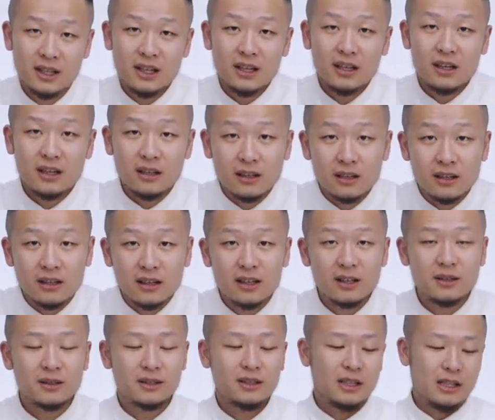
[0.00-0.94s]

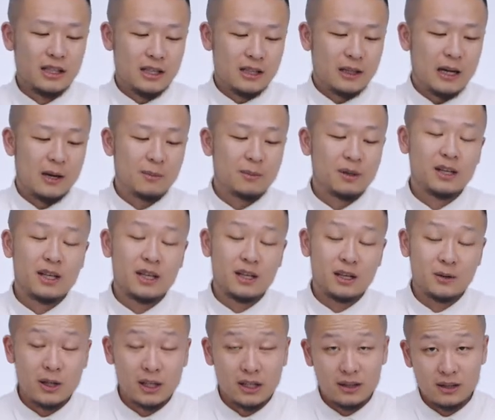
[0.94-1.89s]
和他们的一
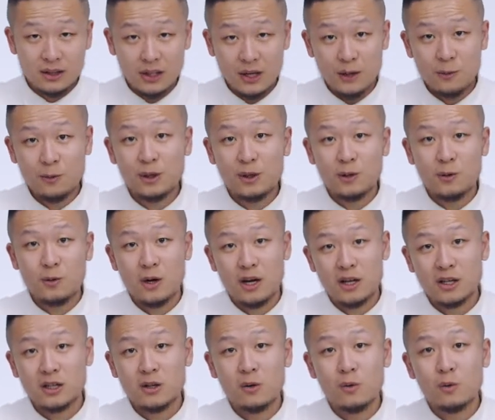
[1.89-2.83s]
位签约的
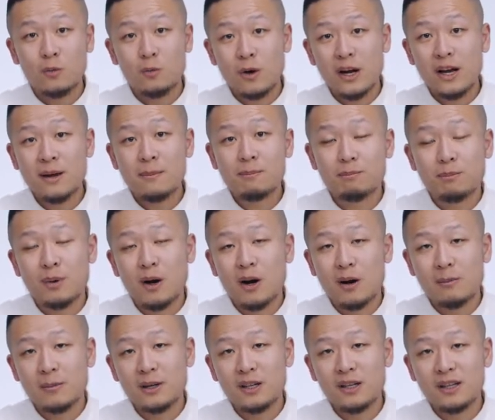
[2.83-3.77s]
滑手 Ray
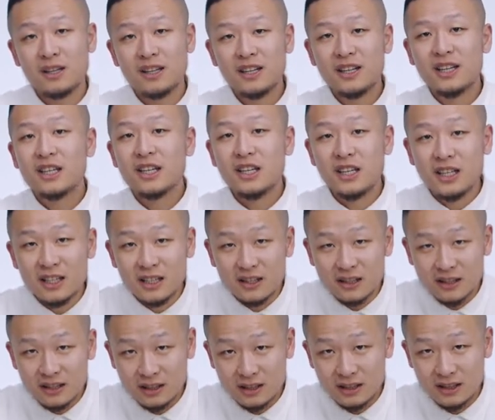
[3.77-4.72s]
Barbie，以
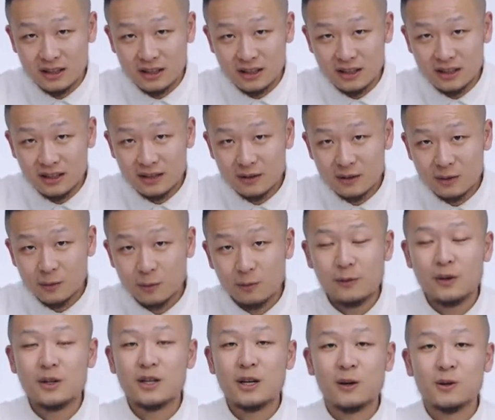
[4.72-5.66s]
及
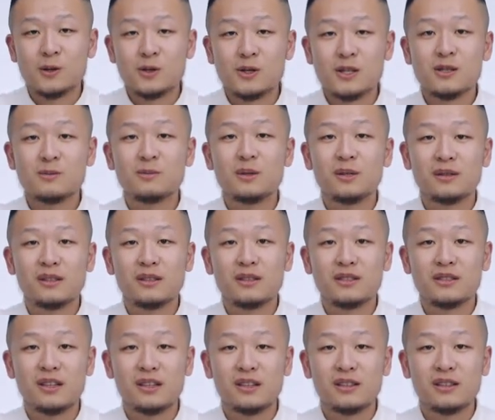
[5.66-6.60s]
非常知名的
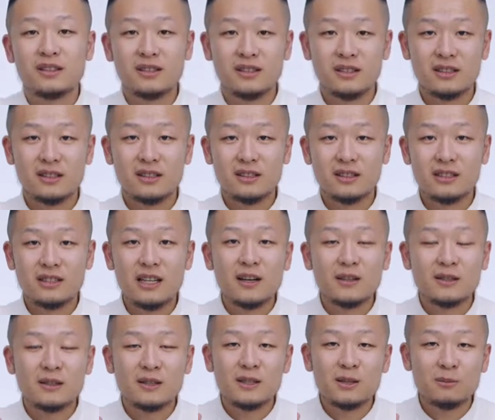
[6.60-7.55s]
这个
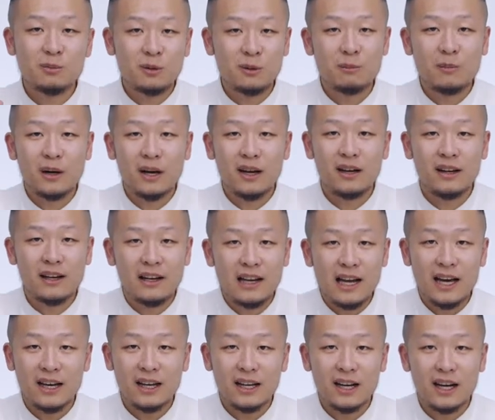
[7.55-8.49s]
相机的品牌
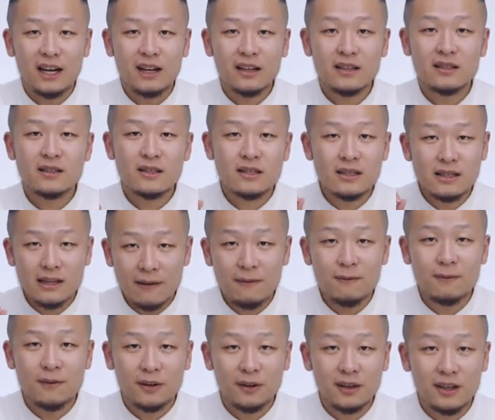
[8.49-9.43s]
徕卡，
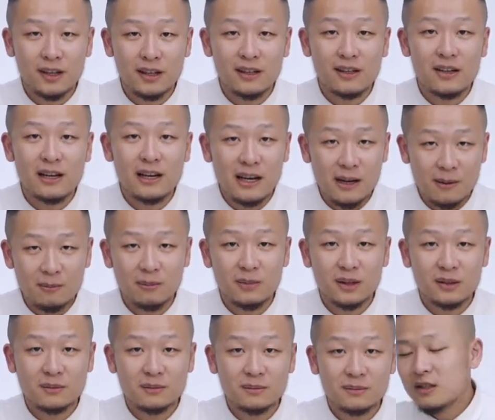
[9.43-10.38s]
三方的一个联名。
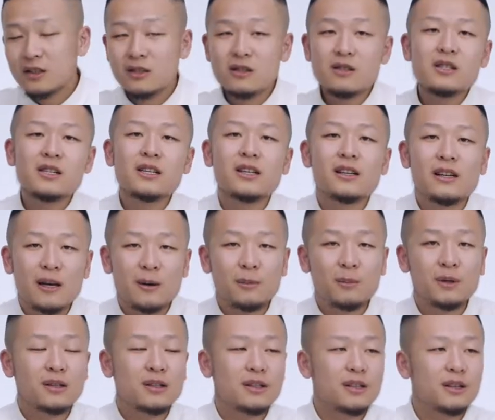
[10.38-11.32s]
其实这个联
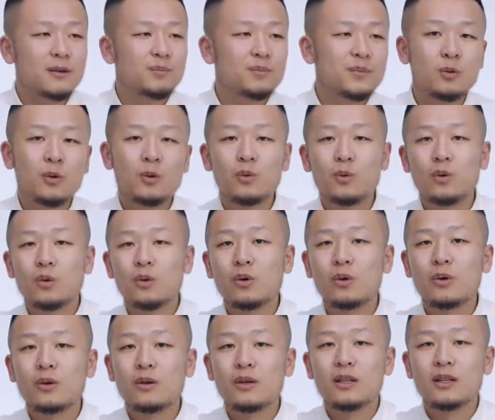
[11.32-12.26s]
名呢，对
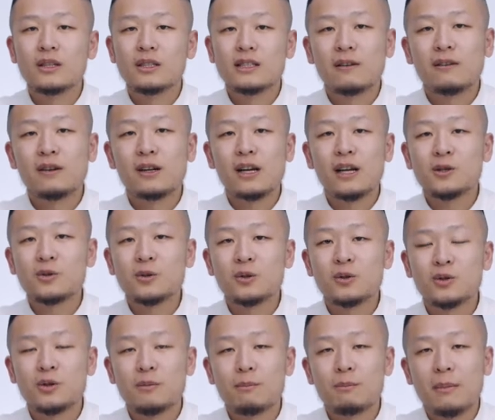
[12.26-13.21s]
于三方来说
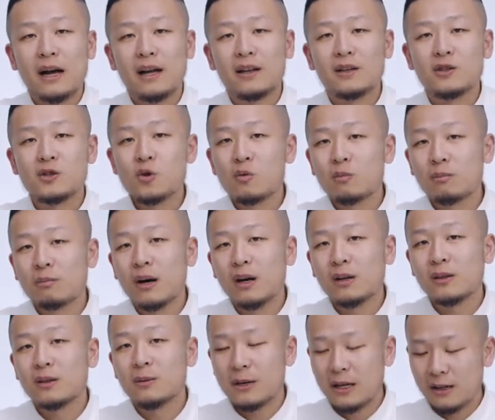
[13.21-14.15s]
都是蛮重
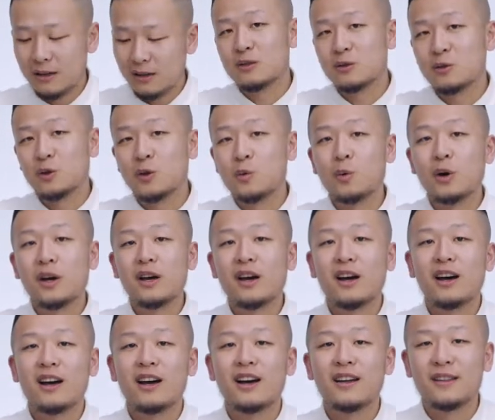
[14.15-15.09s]
磅的吧，所以我也
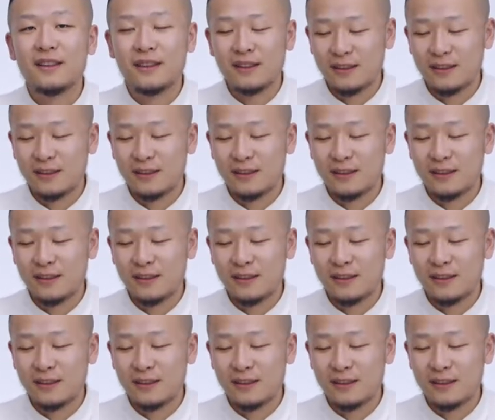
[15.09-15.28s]
很。